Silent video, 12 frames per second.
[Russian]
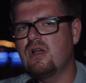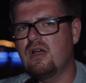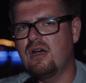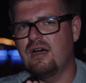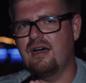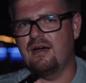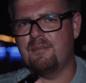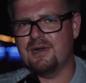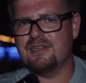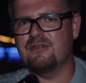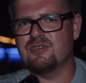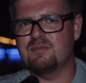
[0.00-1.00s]
а,
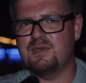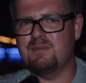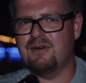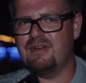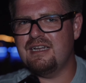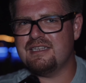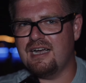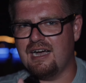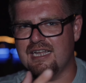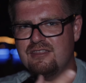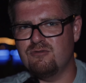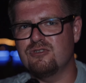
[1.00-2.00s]
проект должен прибавлять
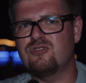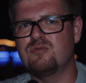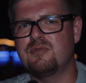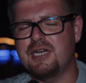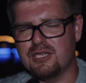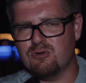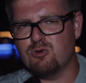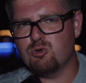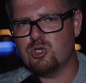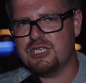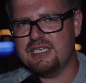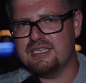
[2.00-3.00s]
от той суммы, которая
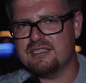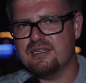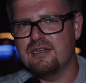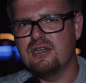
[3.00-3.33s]
уже есть.